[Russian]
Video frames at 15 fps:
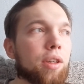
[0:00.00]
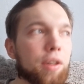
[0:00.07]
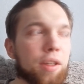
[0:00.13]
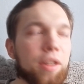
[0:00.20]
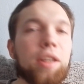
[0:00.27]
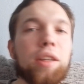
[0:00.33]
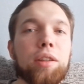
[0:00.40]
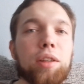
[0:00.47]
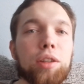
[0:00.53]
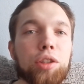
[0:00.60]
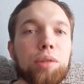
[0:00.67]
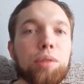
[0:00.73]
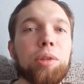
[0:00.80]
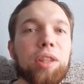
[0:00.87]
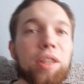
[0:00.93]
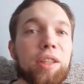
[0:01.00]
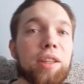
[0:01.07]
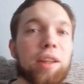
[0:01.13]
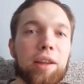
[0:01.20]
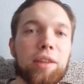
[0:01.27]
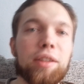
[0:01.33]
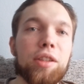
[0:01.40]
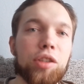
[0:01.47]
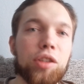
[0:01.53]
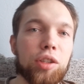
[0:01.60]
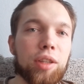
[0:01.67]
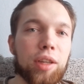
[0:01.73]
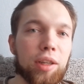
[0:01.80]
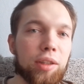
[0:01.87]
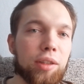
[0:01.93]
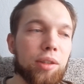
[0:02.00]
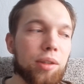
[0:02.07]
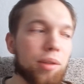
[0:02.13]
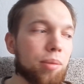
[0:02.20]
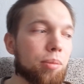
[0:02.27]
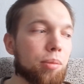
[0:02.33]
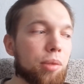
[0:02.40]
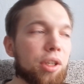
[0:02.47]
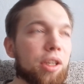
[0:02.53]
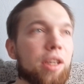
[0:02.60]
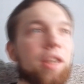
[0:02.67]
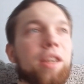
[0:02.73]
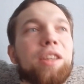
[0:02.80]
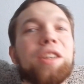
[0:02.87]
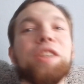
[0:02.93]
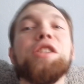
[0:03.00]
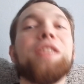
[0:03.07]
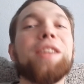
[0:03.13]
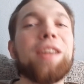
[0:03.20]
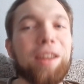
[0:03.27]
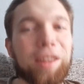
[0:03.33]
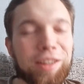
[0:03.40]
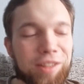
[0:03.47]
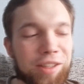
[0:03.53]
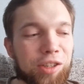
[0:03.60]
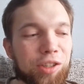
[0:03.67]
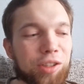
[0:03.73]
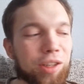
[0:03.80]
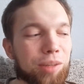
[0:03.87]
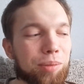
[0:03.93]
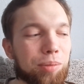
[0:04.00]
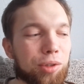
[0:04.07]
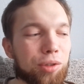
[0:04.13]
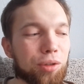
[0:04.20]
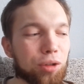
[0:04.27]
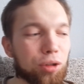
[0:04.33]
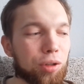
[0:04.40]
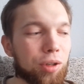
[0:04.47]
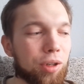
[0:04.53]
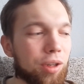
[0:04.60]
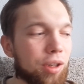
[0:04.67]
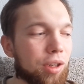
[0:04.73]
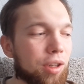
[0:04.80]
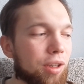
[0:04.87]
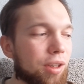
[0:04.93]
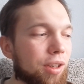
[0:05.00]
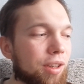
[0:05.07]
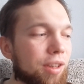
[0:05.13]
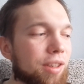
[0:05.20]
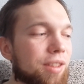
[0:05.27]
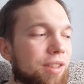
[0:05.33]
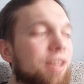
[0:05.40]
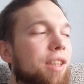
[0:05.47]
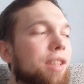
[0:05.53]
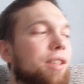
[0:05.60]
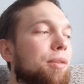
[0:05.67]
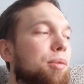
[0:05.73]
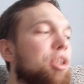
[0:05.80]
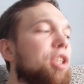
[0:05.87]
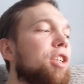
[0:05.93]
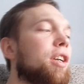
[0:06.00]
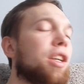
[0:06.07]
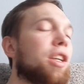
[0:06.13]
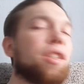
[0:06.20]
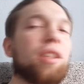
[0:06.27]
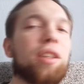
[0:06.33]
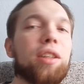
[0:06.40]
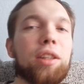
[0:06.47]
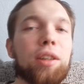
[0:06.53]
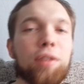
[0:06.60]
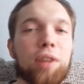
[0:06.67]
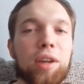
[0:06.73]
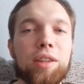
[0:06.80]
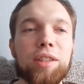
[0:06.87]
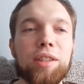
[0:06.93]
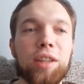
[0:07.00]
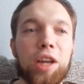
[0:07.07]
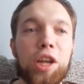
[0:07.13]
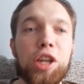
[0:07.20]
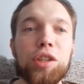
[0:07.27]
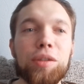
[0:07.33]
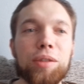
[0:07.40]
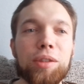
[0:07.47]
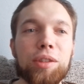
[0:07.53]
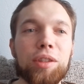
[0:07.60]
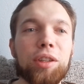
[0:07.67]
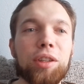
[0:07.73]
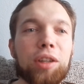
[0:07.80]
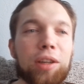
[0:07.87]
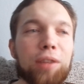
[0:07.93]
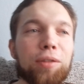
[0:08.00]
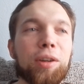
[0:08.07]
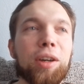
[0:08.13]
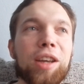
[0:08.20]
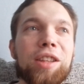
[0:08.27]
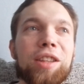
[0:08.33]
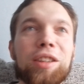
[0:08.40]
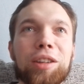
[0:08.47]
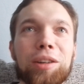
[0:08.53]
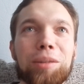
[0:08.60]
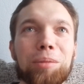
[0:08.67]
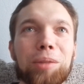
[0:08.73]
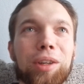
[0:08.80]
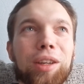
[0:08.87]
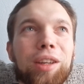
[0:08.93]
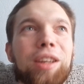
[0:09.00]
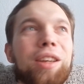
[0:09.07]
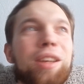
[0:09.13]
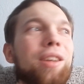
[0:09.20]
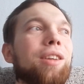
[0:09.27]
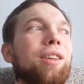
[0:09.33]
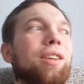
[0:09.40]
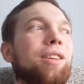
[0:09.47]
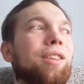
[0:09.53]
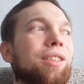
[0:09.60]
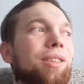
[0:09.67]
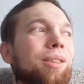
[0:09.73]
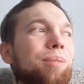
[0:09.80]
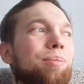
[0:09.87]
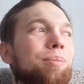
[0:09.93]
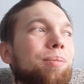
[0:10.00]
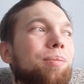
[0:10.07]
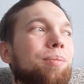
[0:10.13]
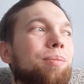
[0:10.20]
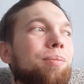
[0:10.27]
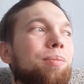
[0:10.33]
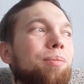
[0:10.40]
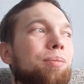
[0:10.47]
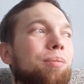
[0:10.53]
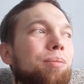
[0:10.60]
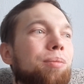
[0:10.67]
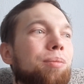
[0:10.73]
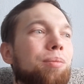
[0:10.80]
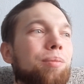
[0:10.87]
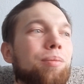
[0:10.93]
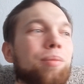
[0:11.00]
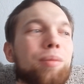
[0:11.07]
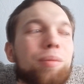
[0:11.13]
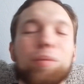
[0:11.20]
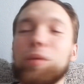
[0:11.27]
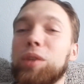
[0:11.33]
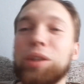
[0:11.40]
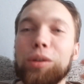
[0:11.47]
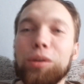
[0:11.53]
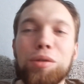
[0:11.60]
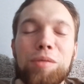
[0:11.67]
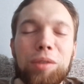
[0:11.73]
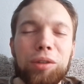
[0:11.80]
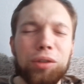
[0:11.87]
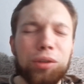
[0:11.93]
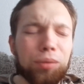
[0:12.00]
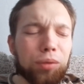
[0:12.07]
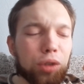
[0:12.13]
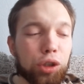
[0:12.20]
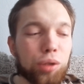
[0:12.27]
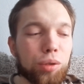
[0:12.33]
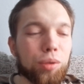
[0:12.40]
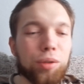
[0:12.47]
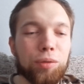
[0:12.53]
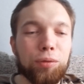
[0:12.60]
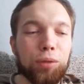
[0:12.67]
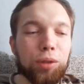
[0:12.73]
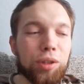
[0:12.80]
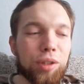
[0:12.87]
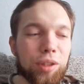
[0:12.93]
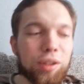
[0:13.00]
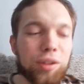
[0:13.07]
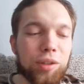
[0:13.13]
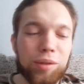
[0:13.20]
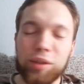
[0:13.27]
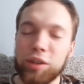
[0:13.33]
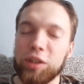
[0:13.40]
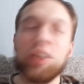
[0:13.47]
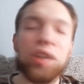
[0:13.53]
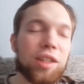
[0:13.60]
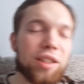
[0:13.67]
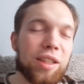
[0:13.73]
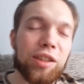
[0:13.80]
Книги должно быть интересно читать. Мне интересно читать пчел. Здесь вообще каждая глава заканчивается клиффхенгером. А, ты думал, что вот ты сейчас